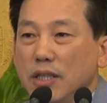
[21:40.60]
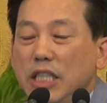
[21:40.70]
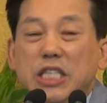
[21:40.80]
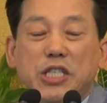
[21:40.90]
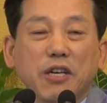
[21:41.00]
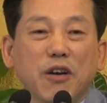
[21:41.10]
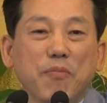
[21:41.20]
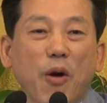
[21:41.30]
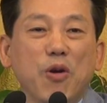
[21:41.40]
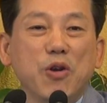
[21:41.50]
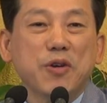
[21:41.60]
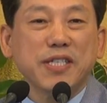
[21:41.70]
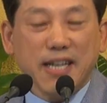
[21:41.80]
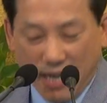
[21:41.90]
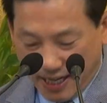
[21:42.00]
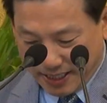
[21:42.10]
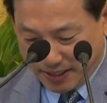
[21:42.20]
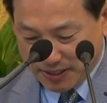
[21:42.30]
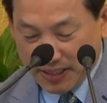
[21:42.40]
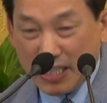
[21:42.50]
이 지역을 먹으려고
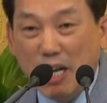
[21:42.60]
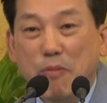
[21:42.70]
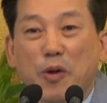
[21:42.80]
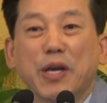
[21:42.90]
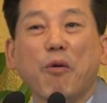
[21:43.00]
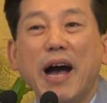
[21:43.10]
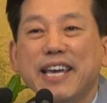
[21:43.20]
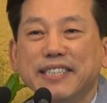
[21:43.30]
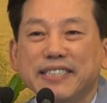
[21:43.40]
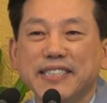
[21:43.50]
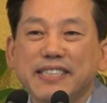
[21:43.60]
생각했던 일본이 과연